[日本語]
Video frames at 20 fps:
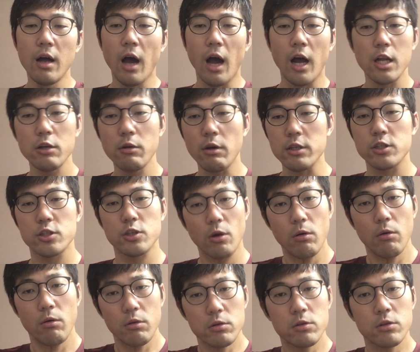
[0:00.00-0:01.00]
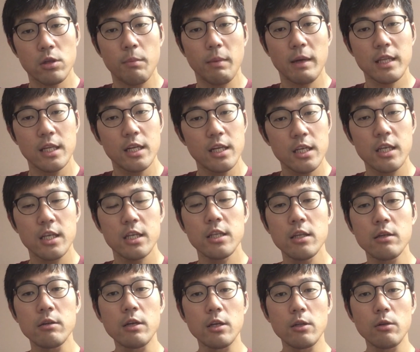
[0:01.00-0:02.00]
あるいはちょっとまだ力ん
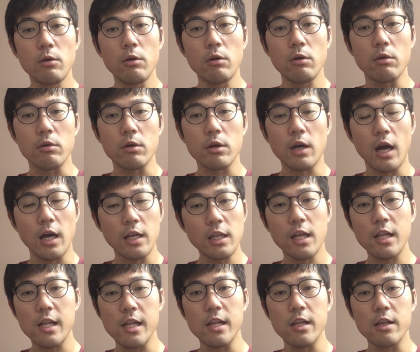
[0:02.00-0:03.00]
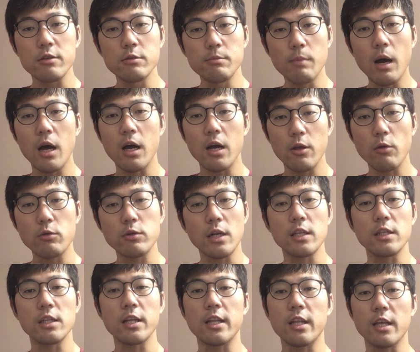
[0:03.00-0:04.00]
でるけどかなり馬良く
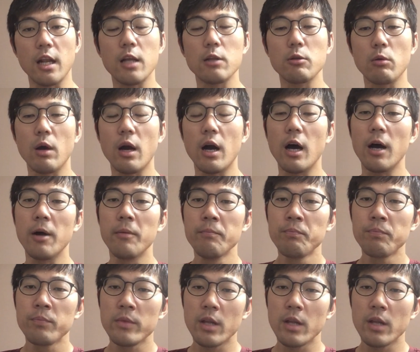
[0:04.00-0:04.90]
なってきたなとか、